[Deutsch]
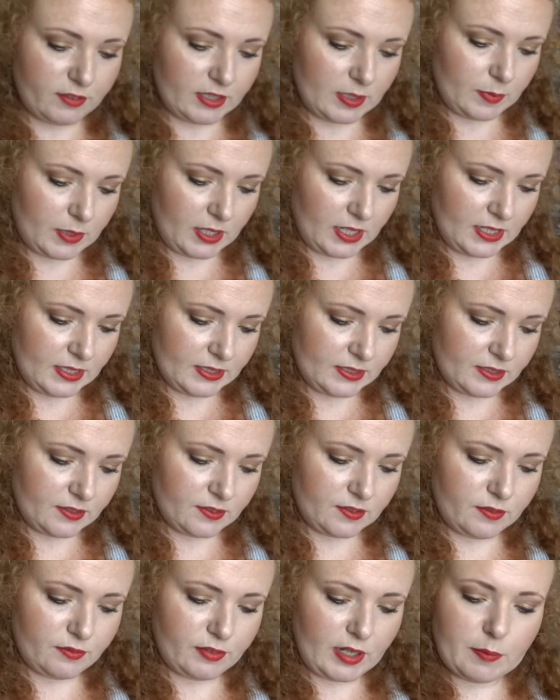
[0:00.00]
Fall behalten,
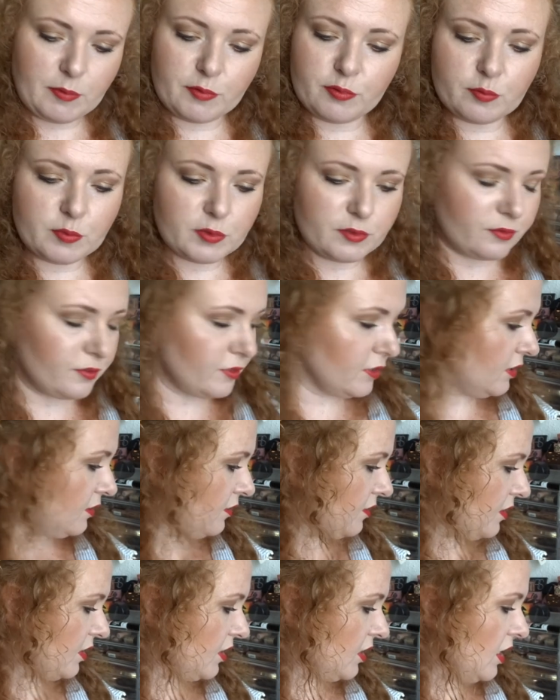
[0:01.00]
das ist die Farbe
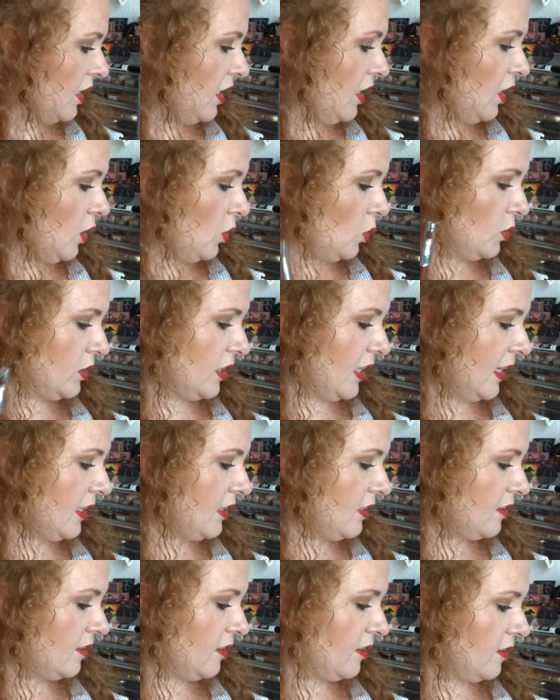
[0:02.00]
45 und der
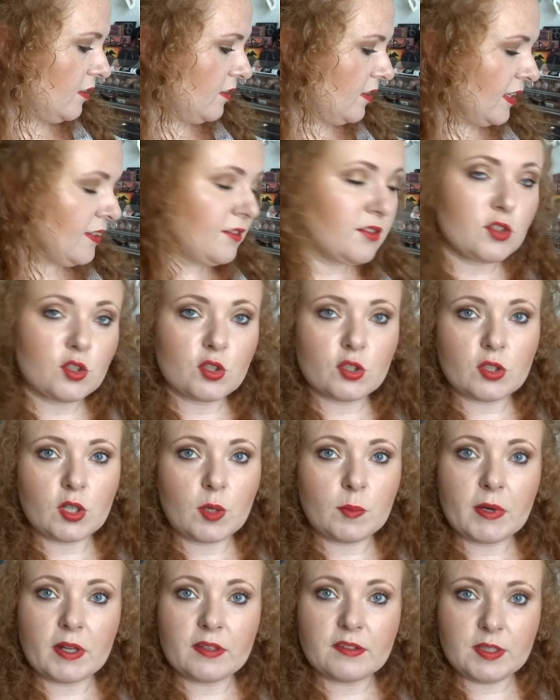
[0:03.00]
hatte
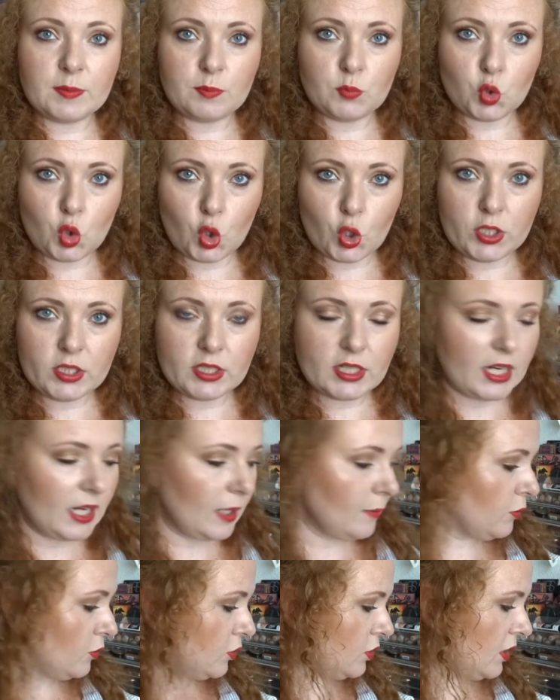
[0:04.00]
6,79
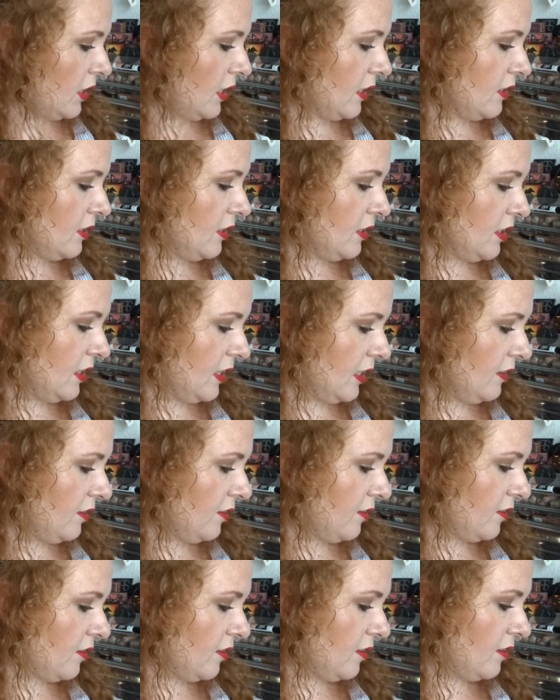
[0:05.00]
Gramm und hat
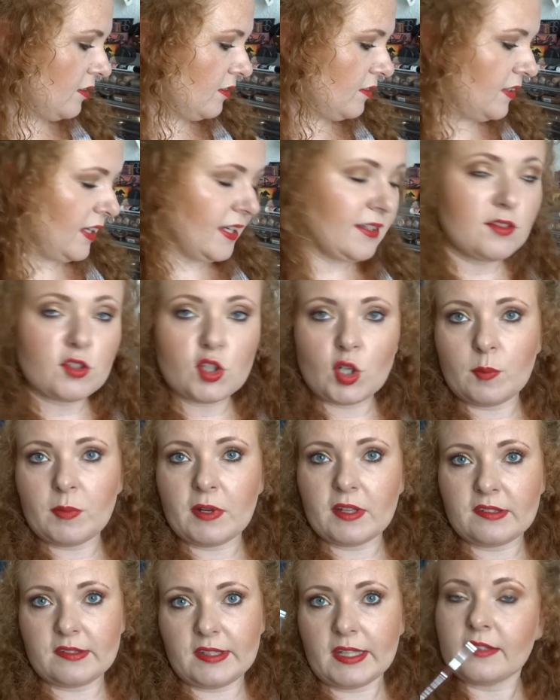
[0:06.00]
jetzt
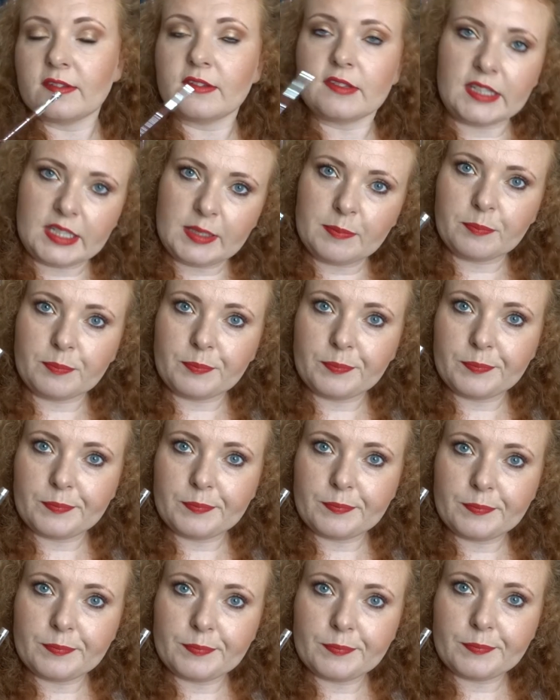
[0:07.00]
6,67
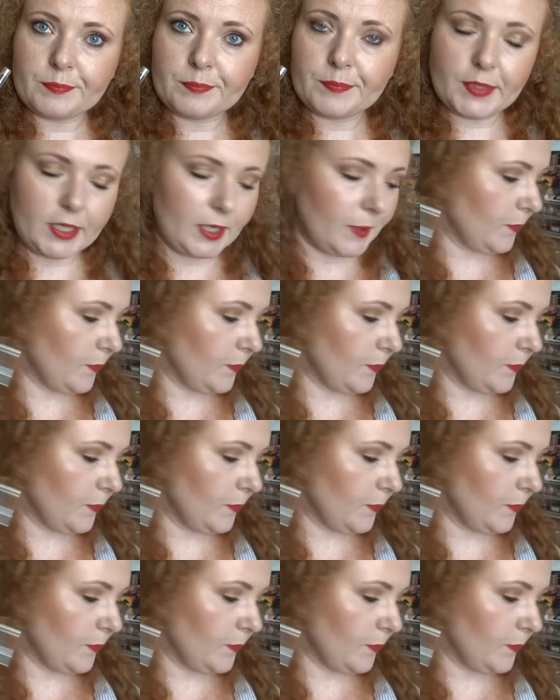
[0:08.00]
ja,